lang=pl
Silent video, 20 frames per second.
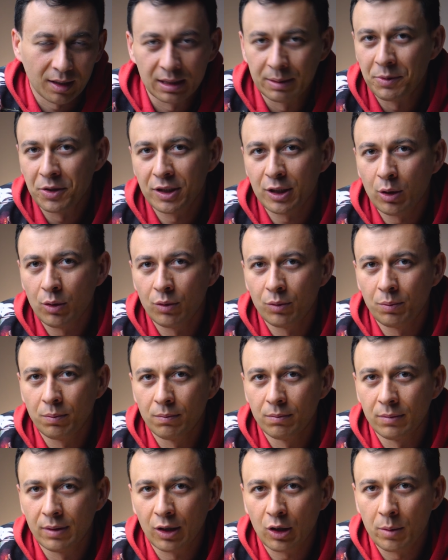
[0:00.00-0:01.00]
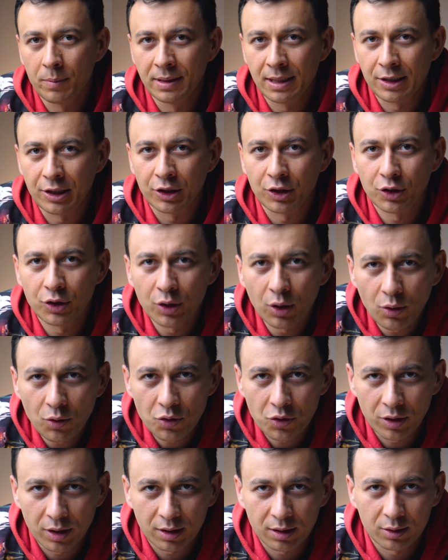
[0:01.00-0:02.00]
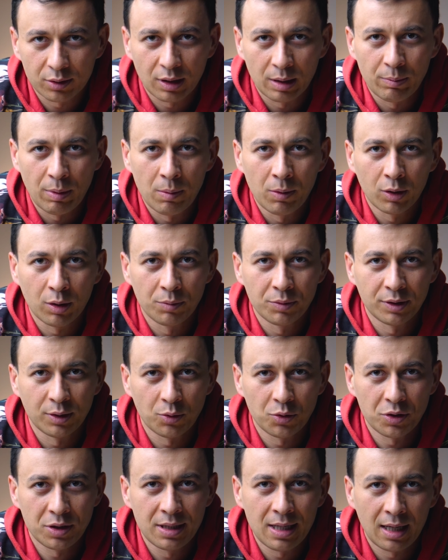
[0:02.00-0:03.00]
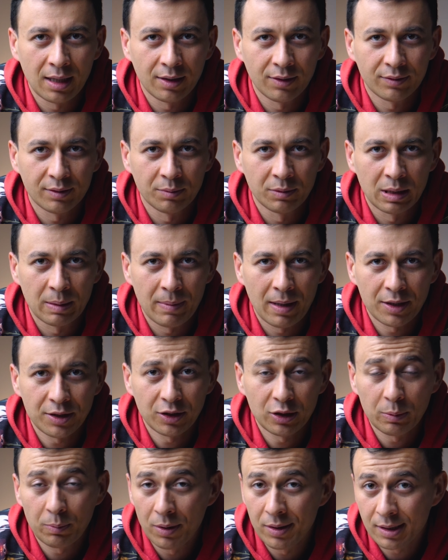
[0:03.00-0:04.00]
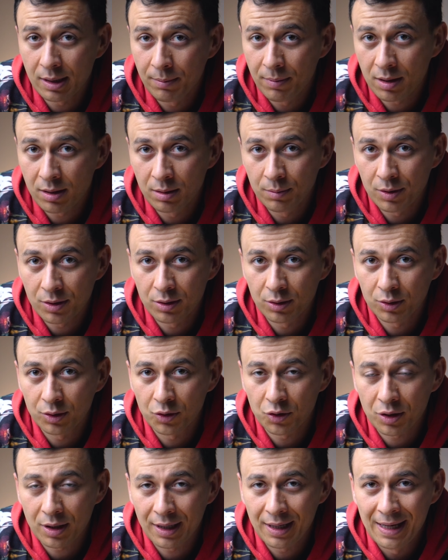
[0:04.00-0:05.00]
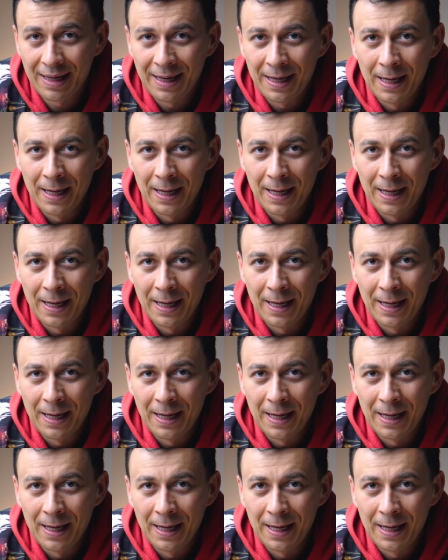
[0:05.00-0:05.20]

Gdybyś chciał rekomendacji książek, które pomogą Ci ruszyć dalej w tym temacie, to polecam bardzo mocno książkę